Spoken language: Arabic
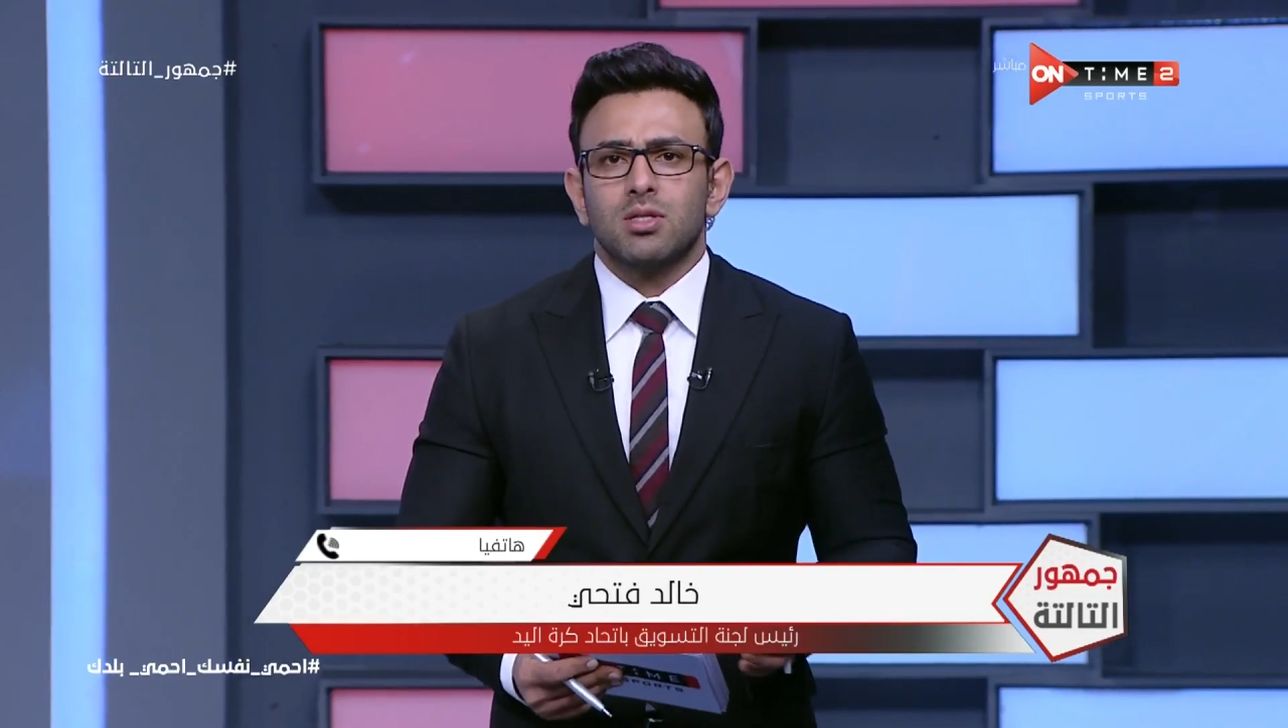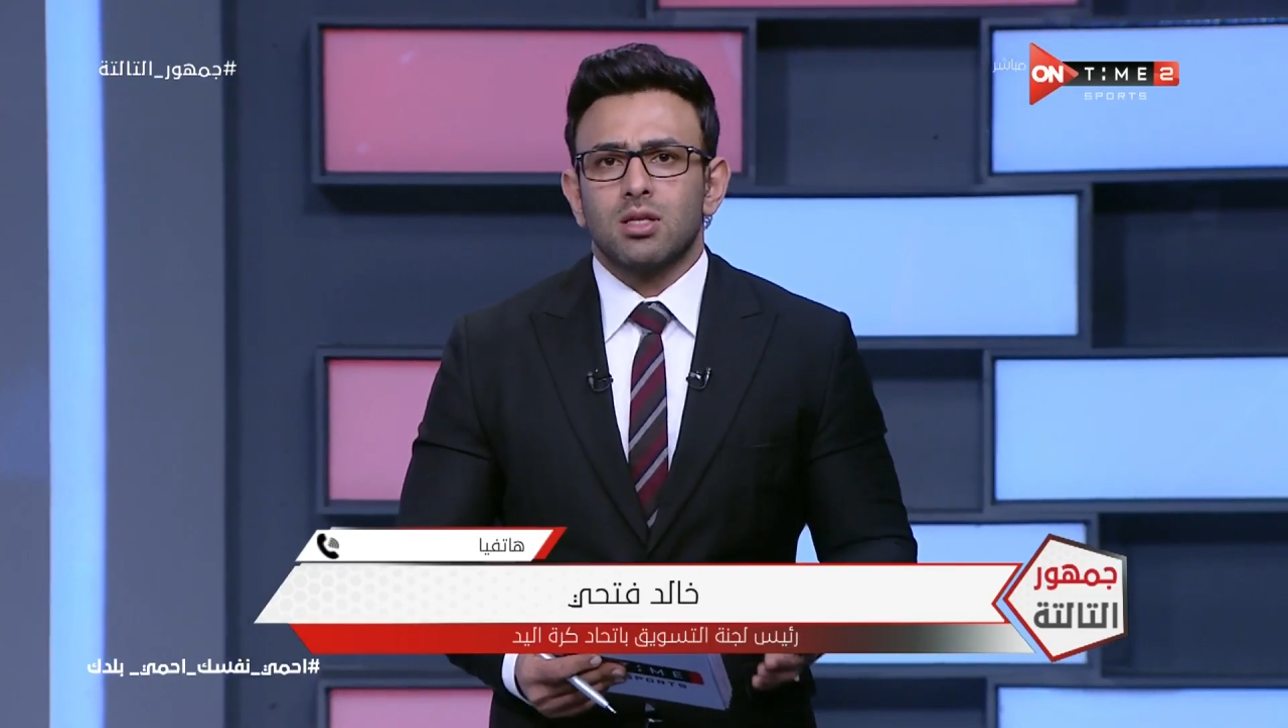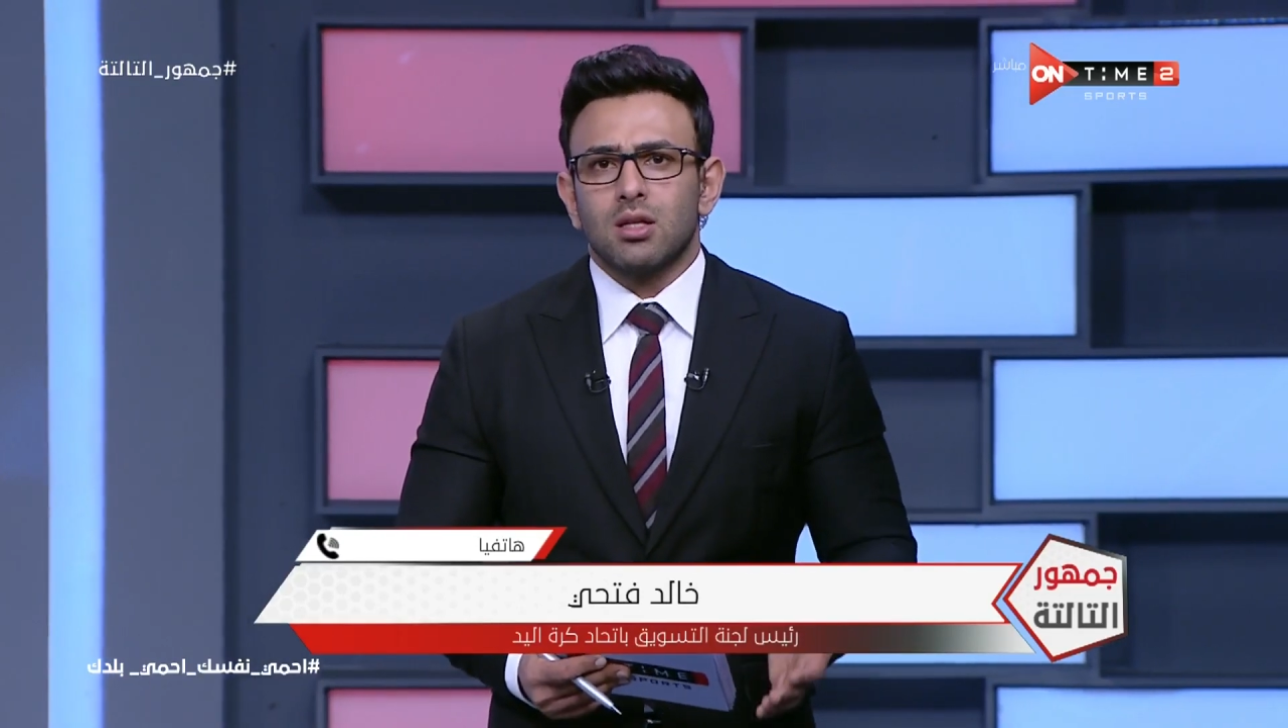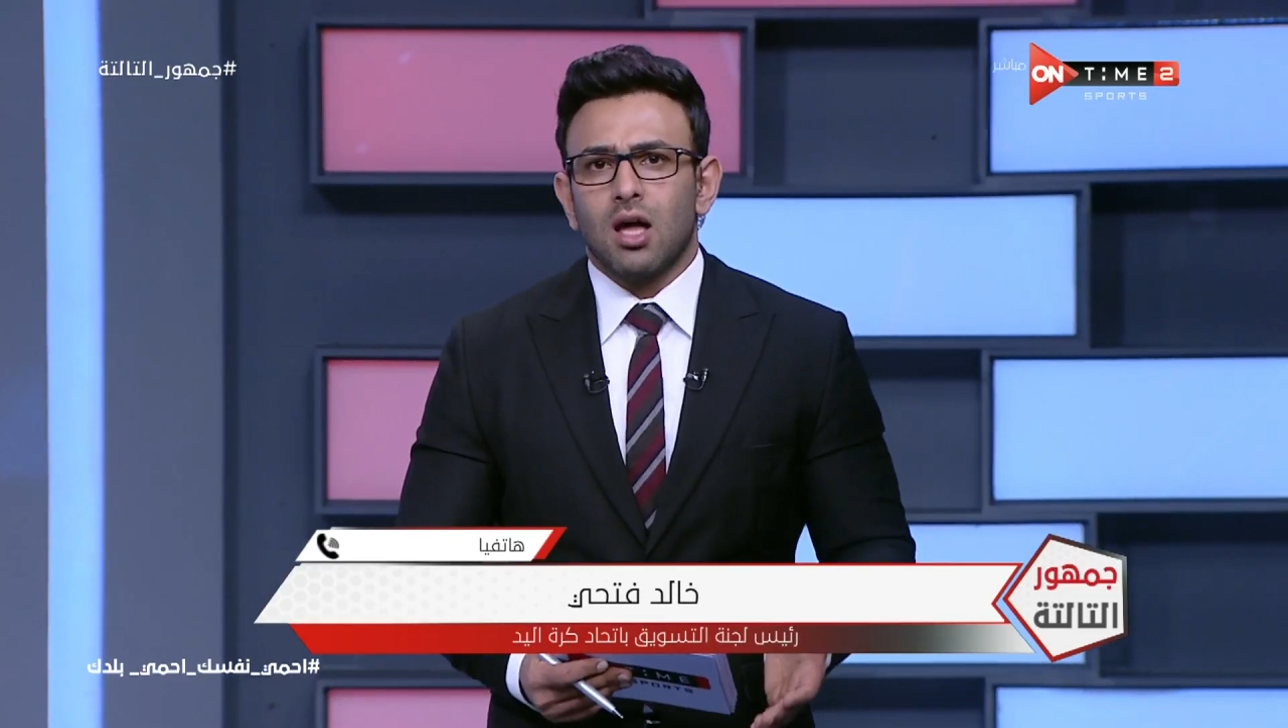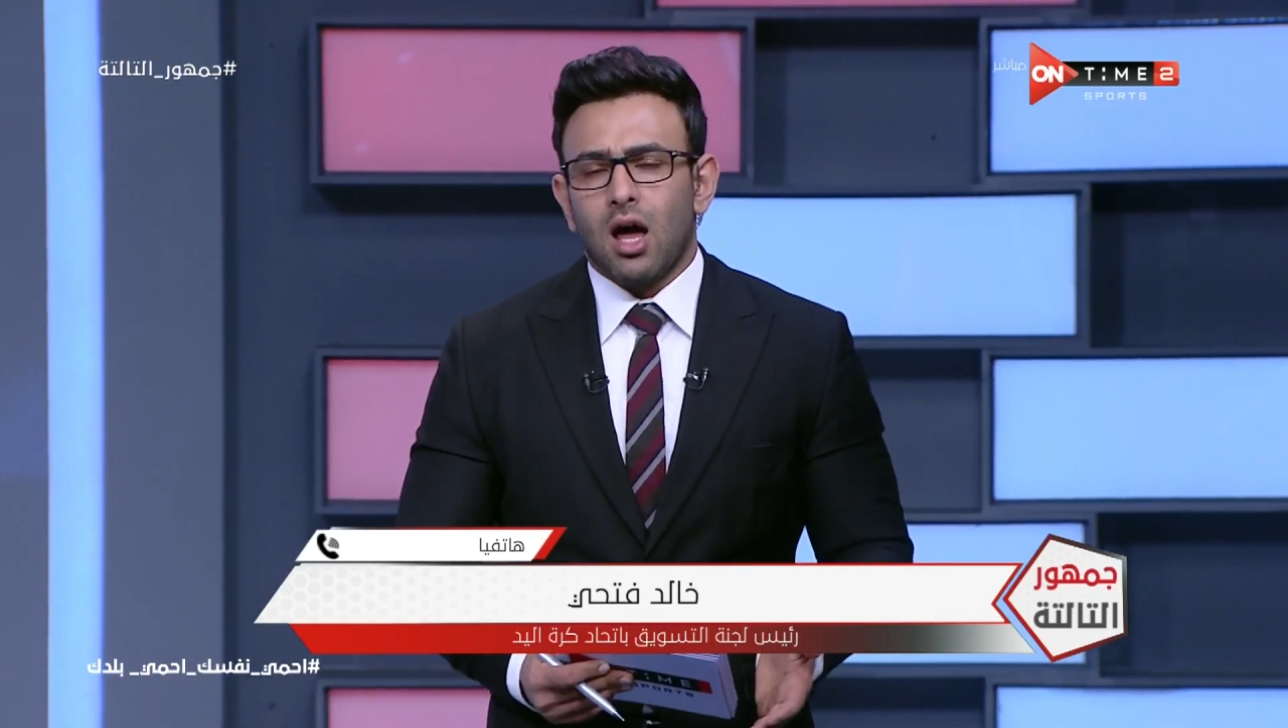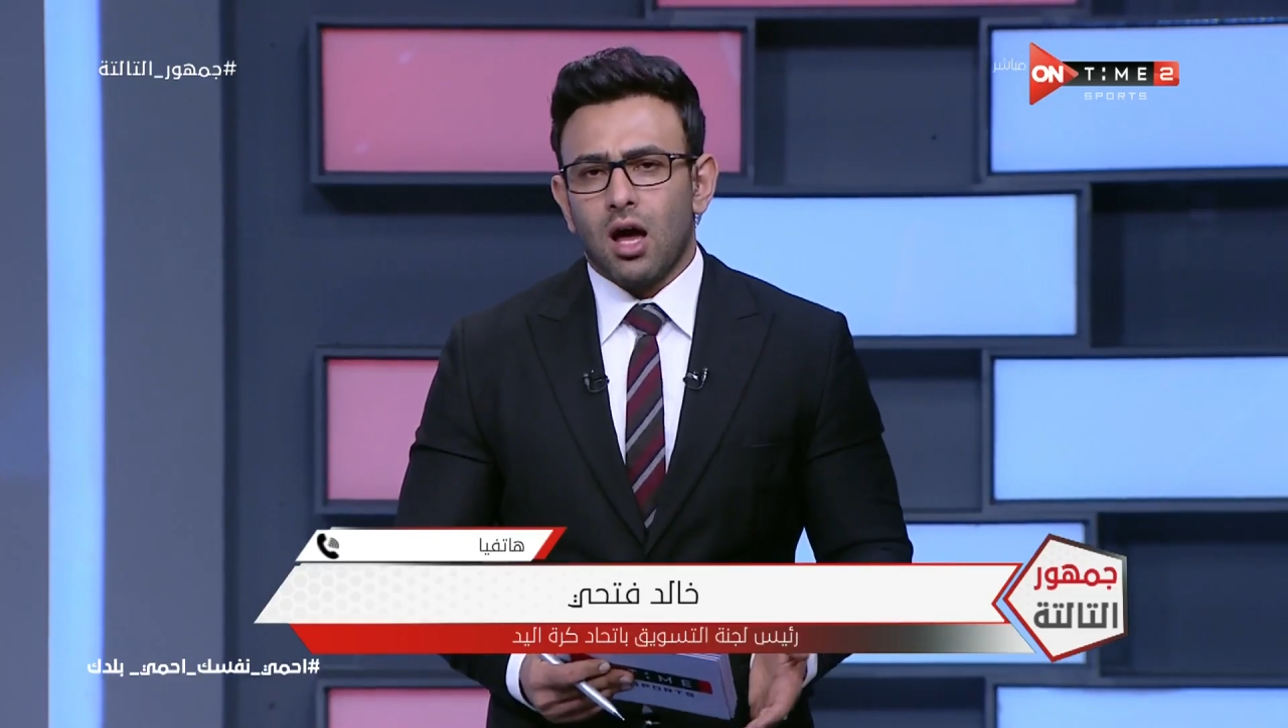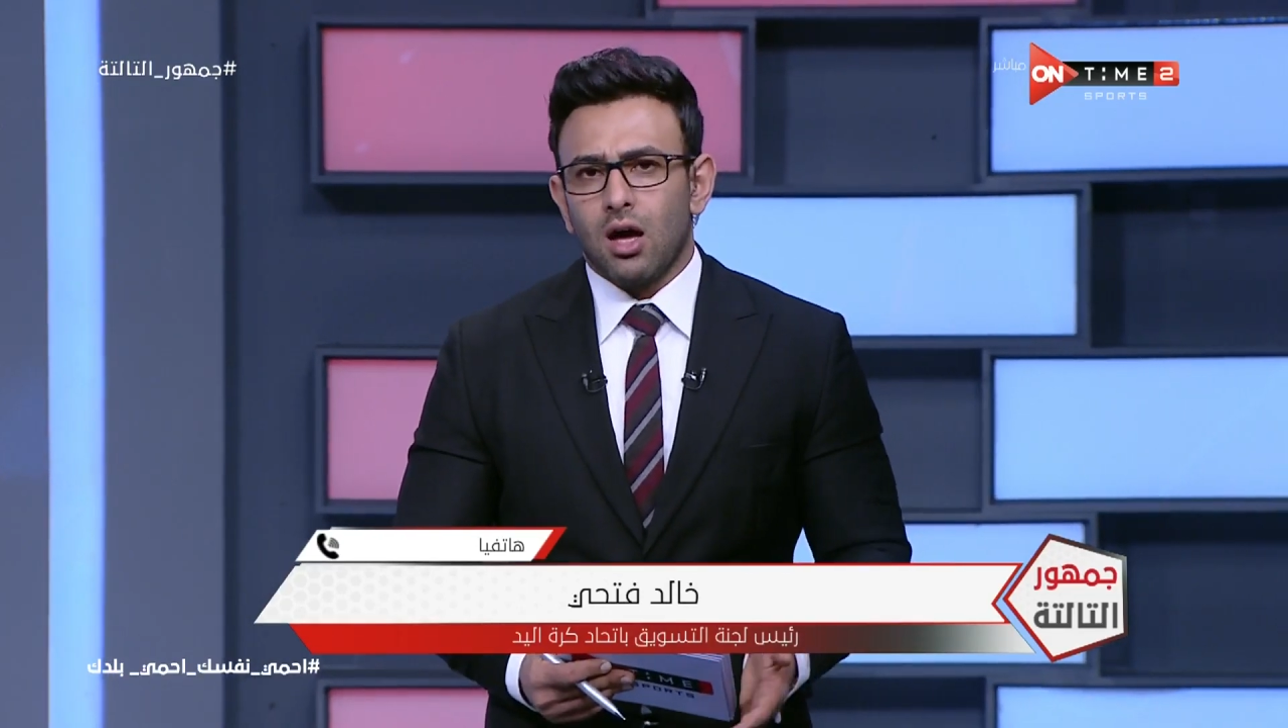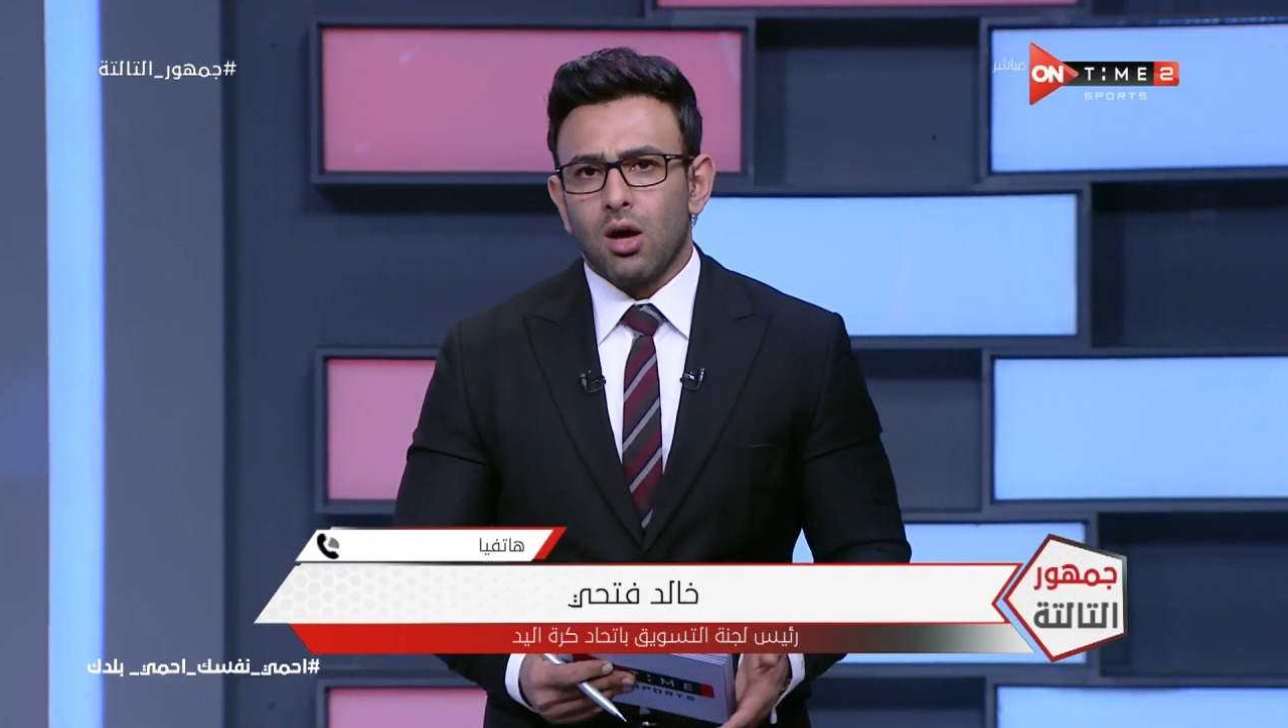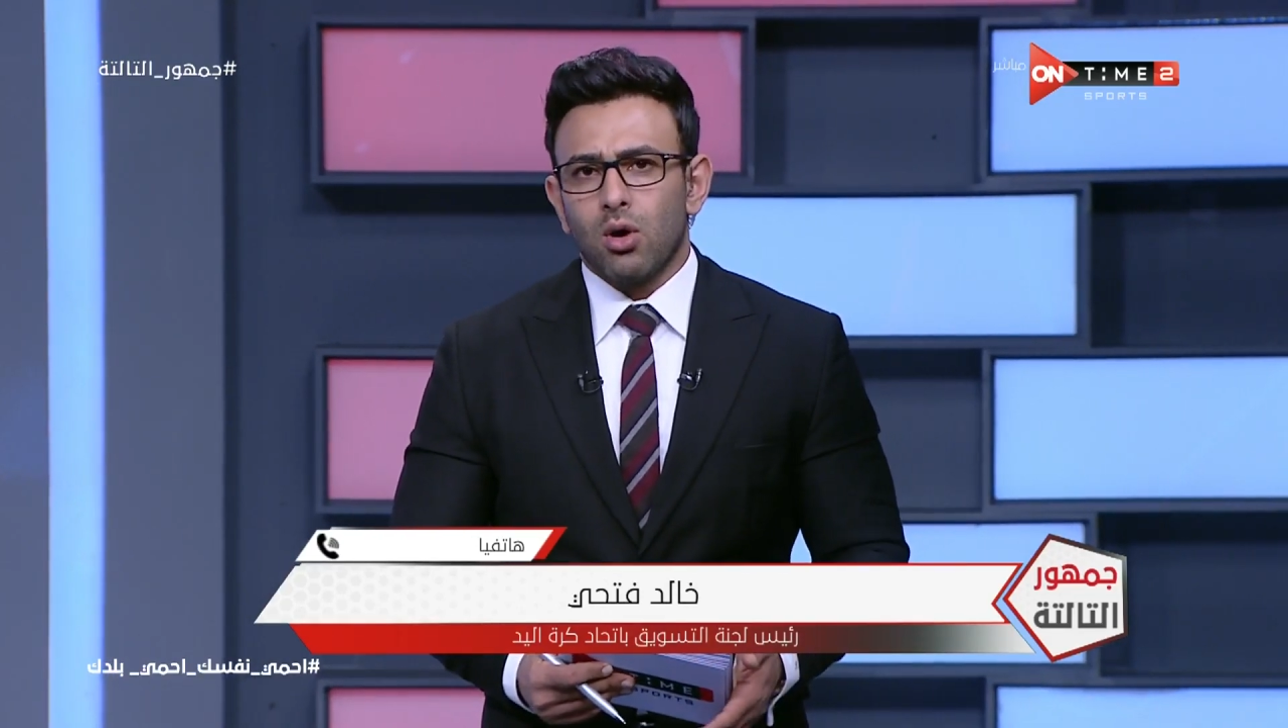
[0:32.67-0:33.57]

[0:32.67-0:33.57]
استطلاع أه،